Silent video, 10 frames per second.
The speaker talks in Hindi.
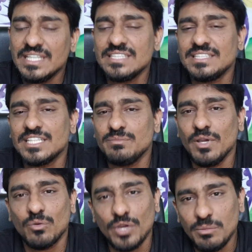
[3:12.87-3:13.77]
इस चीज़
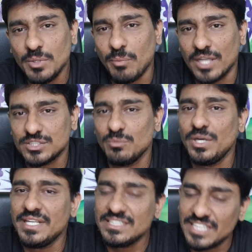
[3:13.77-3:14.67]
में कोई भी
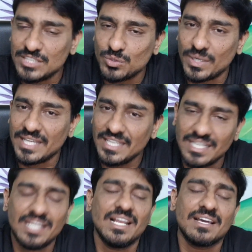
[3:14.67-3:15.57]
पॉसिबिलिटी चेंज होने की
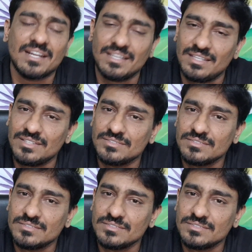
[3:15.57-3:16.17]
नहीं लग रही